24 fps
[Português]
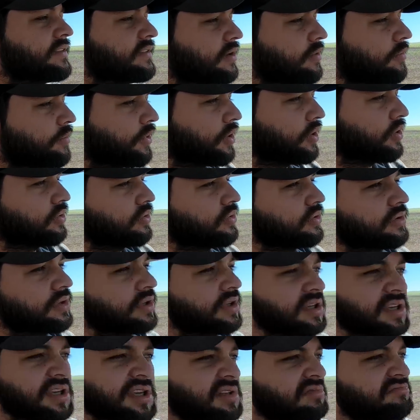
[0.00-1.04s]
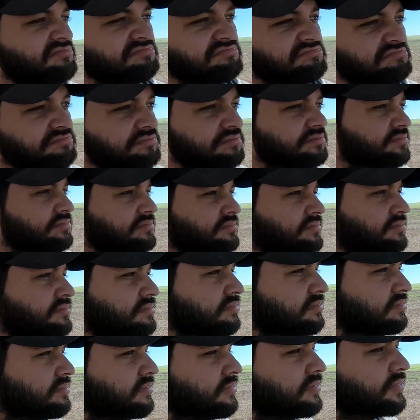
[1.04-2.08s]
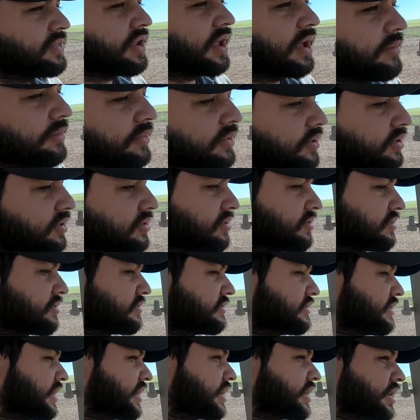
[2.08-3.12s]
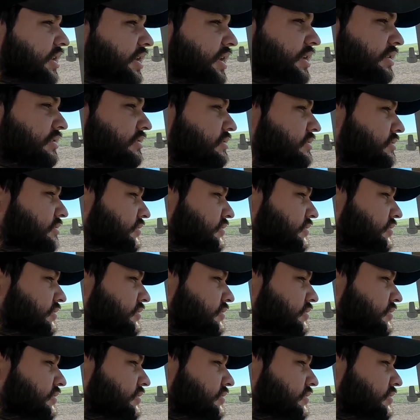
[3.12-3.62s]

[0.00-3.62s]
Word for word: Esse é um produto que não tem muito segredo.